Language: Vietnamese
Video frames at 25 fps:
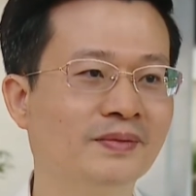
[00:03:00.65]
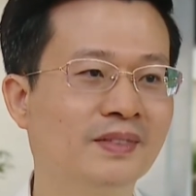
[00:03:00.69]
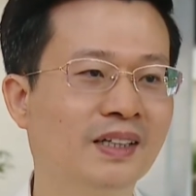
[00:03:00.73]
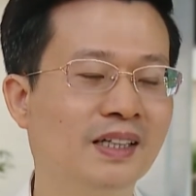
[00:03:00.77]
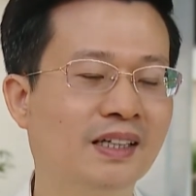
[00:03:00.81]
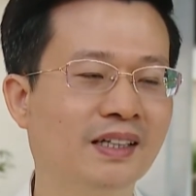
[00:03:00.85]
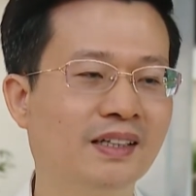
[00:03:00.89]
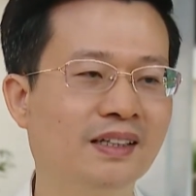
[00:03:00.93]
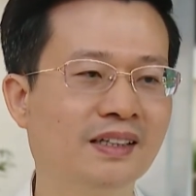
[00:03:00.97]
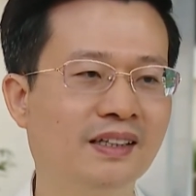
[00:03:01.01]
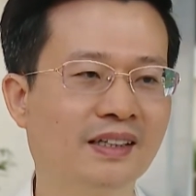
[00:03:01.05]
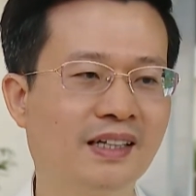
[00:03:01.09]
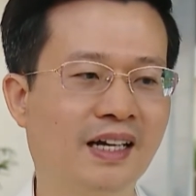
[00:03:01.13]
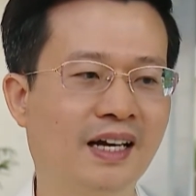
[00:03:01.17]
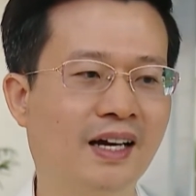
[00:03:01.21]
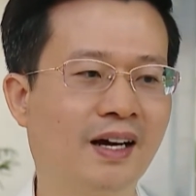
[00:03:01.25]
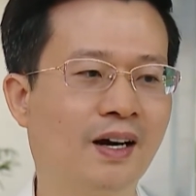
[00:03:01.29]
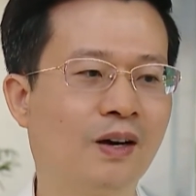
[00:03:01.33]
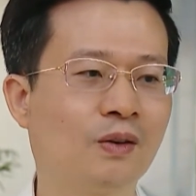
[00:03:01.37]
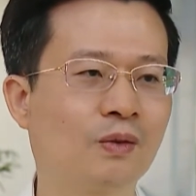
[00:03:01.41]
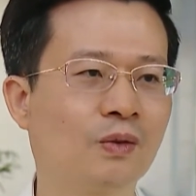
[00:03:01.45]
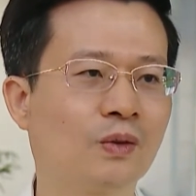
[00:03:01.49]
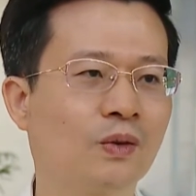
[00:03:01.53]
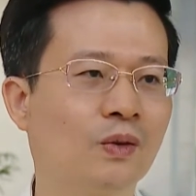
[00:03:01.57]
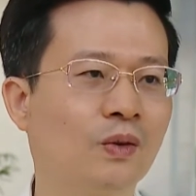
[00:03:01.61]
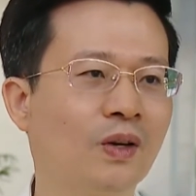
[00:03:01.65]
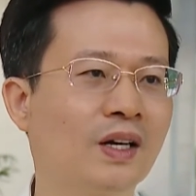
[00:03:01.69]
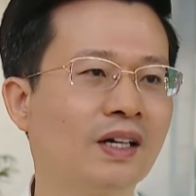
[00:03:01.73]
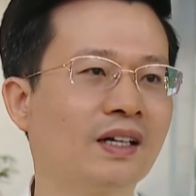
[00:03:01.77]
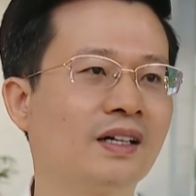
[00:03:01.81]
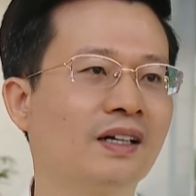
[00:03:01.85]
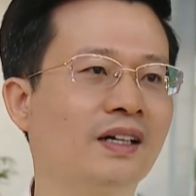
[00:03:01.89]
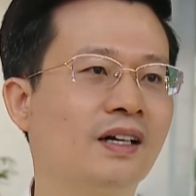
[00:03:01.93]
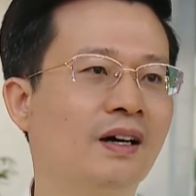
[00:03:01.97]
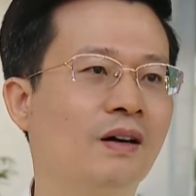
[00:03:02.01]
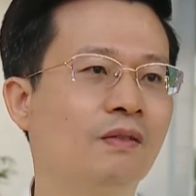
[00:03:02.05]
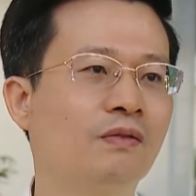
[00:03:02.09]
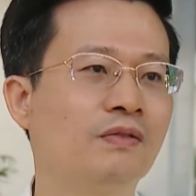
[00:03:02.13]
ờ, đại học luật
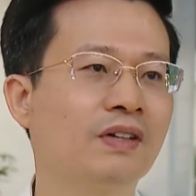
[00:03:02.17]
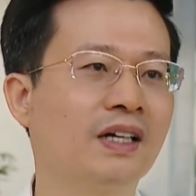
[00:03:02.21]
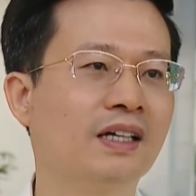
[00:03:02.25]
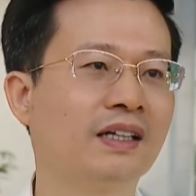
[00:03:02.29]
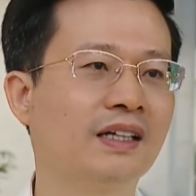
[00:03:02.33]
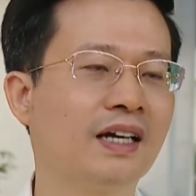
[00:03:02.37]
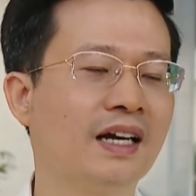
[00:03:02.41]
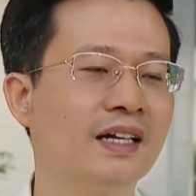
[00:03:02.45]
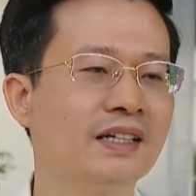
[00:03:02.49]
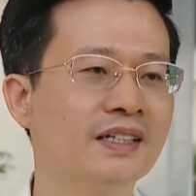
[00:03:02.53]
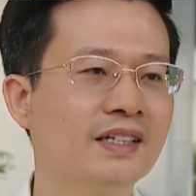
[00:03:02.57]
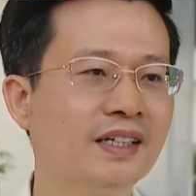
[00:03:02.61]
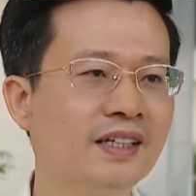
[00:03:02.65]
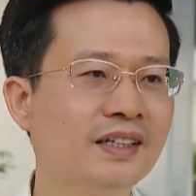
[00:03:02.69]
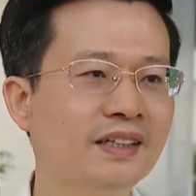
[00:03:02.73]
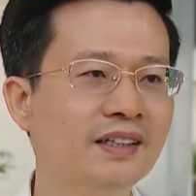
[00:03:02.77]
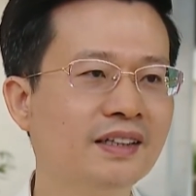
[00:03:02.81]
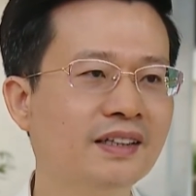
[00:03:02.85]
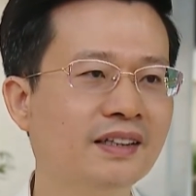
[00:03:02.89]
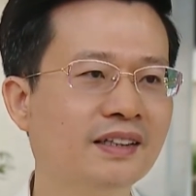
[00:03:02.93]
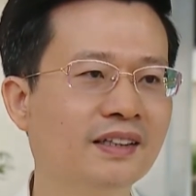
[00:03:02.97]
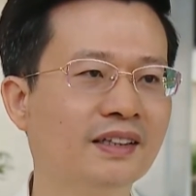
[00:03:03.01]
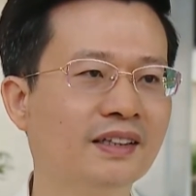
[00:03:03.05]
học viện tài chính